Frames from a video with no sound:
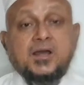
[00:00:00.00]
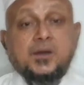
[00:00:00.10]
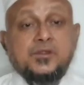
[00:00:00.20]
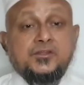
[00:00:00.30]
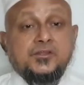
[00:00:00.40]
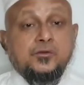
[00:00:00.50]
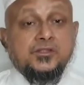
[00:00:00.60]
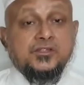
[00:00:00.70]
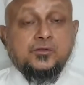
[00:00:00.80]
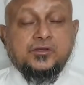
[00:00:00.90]
আমরা
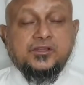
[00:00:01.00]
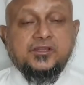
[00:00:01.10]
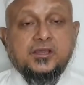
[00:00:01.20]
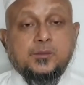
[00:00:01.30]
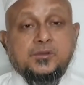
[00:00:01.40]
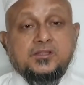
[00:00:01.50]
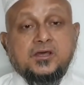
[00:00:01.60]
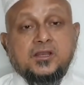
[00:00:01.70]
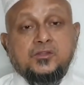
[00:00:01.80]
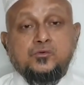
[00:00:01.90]
দীর্ঘদিন ধরে আমরা
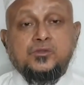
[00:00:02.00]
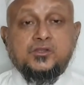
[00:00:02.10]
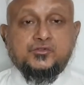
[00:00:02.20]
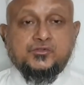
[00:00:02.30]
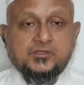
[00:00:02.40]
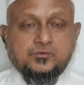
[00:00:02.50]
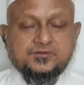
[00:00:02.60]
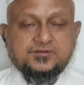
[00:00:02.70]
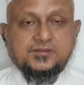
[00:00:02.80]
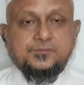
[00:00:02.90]
ধারা দুই আলোচনা করেছি